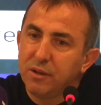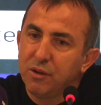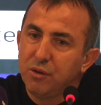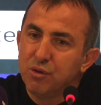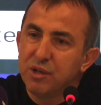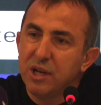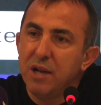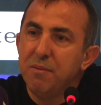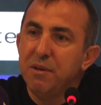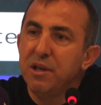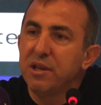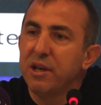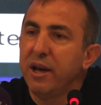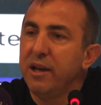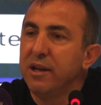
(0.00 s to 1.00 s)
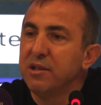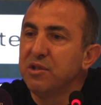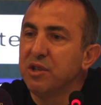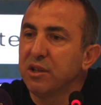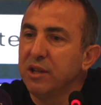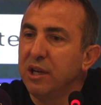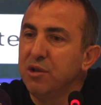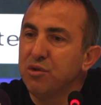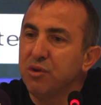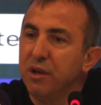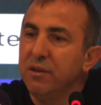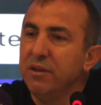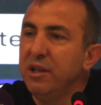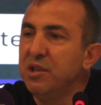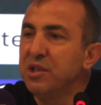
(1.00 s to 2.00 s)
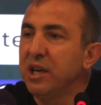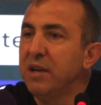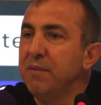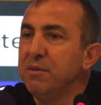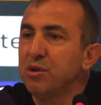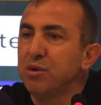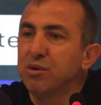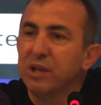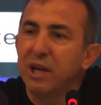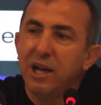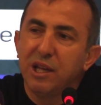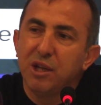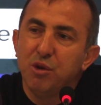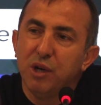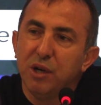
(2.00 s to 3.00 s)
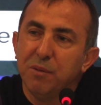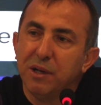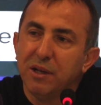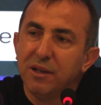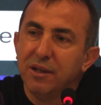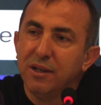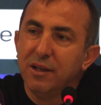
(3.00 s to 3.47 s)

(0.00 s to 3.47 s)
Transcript: güzel bir hikaye yazacaklar. Şu anda hikayemiz güzel gidiyor ama